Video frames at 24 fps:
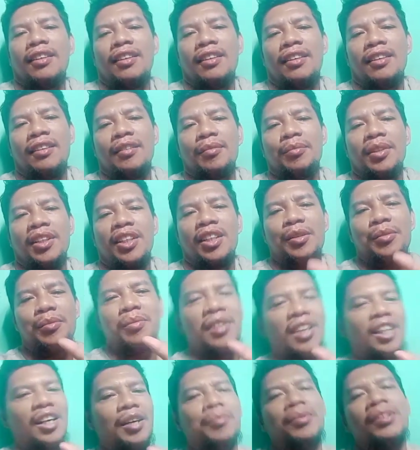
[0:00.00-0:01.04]
uh,
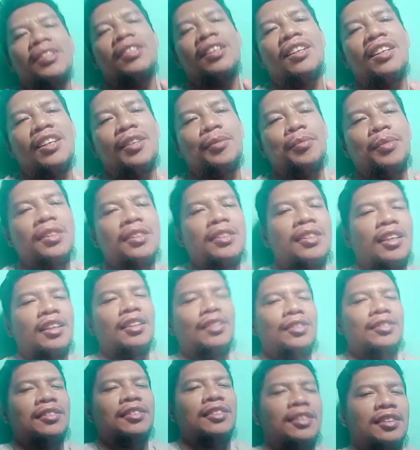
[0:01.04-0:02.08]
maraming maraming salamat sa
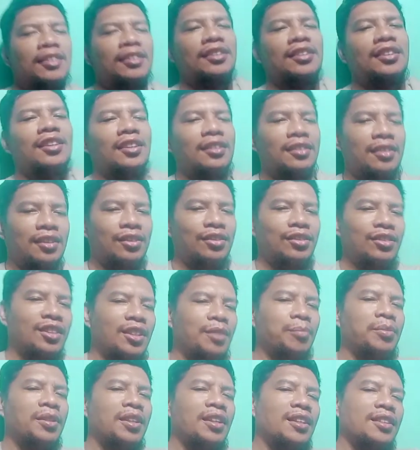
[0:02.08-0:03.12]
inyo at shoutout
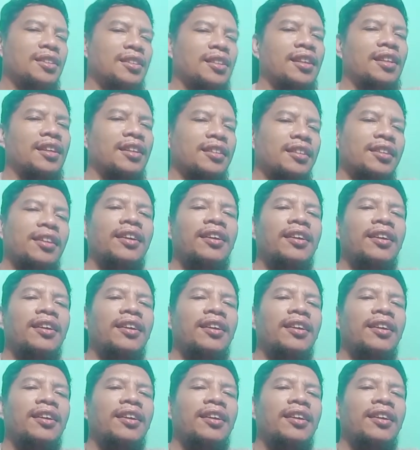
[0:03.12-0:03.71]
nga pala sa lahat